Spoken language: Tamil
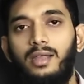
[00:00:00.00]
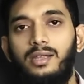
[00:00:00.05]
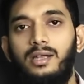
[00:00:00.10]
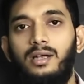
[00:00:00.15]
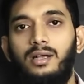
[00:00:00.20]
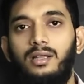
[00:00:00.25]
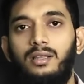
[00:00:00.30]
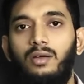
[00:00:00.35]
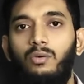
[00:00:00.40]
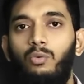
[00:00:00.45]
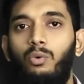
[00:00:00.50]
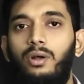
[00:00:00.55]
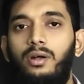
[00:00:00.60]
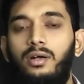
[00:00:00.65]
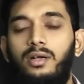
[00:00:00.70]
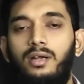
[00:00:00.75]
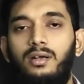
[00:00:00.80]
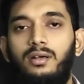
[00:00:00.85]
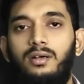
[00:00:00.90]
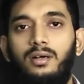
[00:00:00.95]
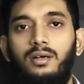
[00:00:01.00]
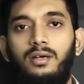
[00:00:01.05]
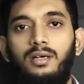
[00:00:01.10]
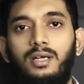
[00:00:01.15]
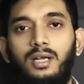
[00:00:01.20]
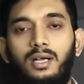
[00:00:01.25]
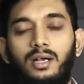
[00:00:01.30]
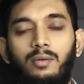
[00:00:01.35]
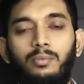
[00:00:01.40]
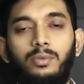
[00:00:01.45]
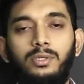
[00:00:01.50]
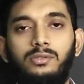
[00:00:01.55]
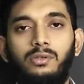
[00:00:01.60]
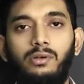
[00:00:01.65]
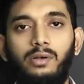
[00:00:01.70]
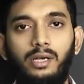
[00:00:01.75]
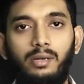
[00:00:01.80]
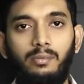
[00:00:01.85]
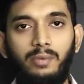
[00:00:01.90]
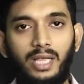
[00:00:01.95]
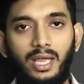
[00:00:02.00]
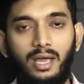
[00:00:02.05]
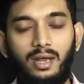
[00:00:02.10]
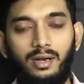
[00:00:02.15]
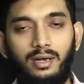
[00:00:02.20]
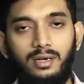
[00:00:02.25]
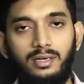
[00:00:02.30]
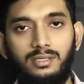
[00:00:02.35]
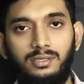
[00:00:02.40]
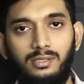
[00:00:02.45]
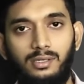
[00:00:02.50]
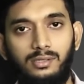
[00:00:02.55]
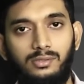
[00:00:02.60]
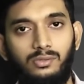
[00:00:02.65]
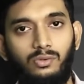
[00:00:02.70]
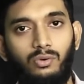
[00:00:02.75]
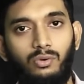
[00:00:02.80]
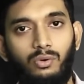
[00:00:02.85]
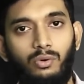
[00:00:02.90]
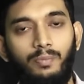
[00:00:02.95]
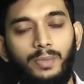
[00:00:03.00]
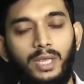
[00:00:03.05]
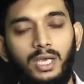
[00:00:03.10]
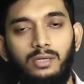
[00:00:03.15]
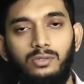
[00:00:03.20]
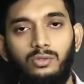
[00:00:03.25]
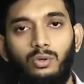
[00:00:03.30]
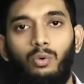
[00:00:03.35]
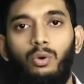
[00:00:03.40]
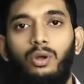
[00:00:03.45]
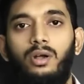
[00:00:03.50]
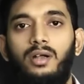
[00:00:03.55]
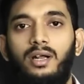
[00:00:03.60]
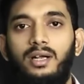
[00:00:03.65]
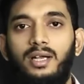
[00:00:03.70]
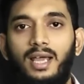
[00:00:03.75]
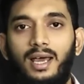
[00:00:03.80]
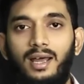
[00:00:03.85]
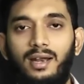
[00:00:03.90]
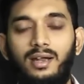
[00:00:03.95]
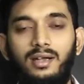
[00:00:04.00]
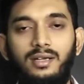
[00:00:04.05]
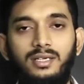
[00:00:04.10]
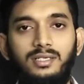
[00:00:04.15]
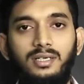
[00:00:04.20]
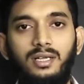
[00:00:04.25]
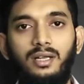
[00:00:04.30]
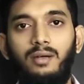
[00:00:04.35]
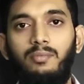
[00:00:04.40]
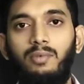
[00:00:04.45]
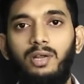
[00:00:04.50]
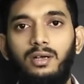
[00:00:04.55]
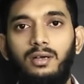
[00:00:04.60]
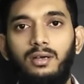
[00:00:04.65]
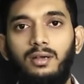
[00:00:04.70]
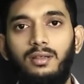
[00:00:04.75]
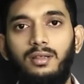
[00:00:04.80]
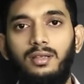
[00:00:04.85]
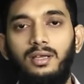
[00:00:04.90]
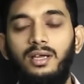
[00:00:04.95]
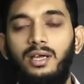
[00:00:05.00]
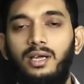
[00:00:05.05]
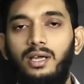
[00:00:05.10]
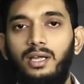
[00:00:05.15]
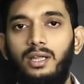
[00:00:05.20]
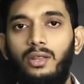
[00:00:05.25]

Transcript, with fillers: அதனால தான் ஒரு டன் ரெண்டு டன் அப்படின்னு சொல்லி நம்ம ஏர் கண்டிஷனரை சொல்கிறோம் ஸோ ஒரு டன் ஏர் கண்டிஷனர் அப்படின்றது